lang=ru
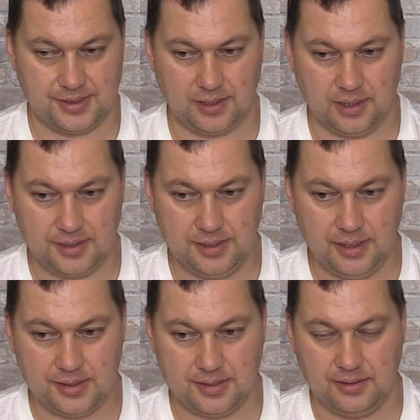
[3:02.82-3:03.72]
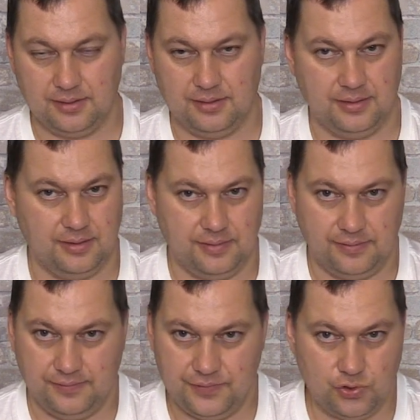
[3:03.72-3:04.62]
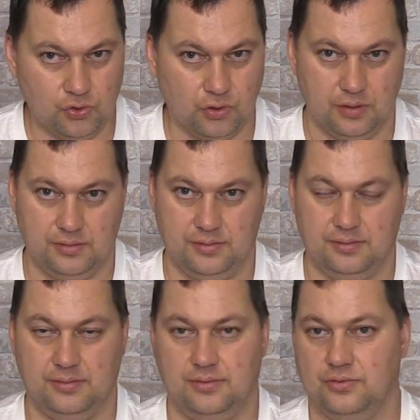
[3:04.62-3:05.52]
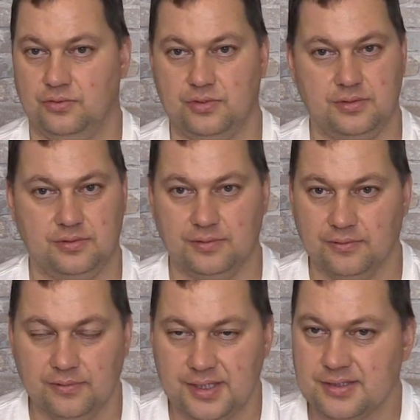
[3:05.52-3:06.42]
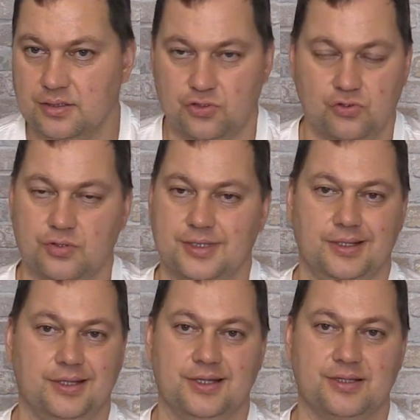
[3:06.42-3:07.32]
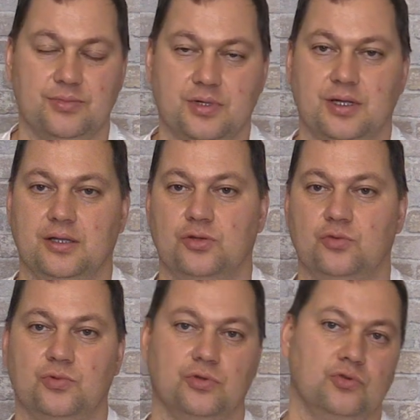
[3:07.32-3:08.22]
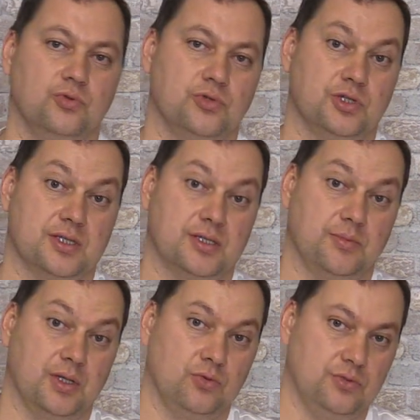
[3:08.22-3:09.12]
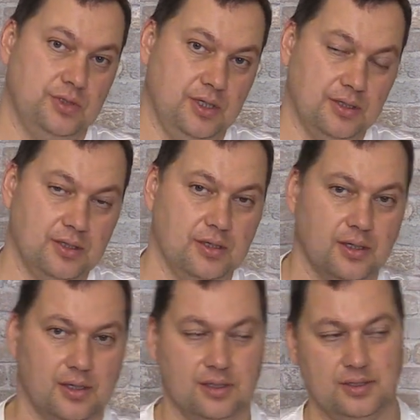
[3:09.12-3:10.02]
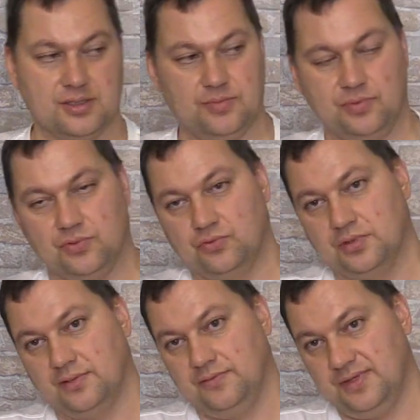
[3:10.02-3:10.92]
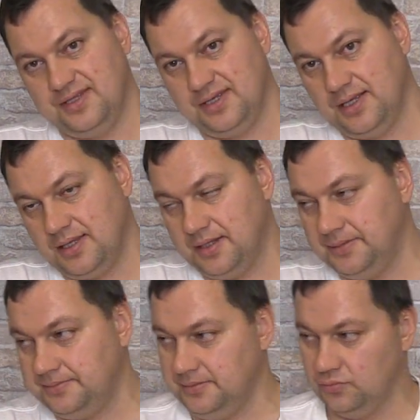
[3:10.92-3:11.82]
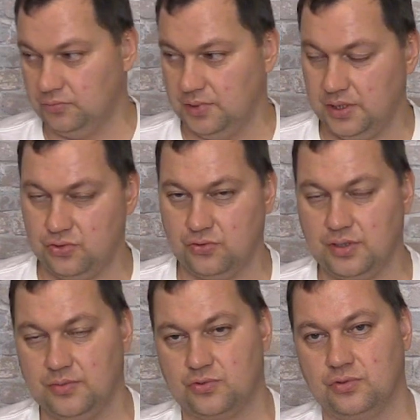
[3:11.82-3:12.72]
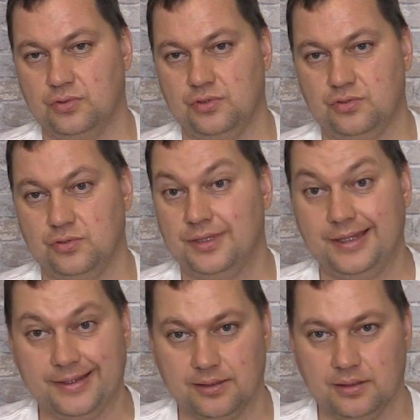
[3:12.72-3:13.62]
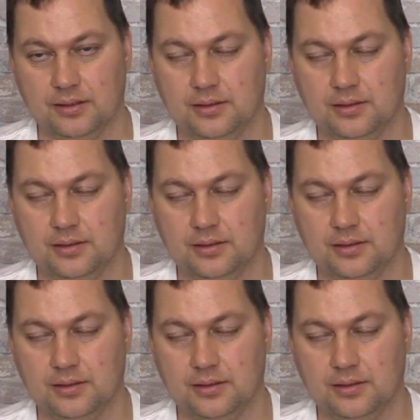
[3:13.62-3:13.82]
согласились, все, то есть у вас ничто за это не забирает. А то многие думают, сейчас нам дадут деньги, заберут там везение, удачу, там что-то еще. Нет.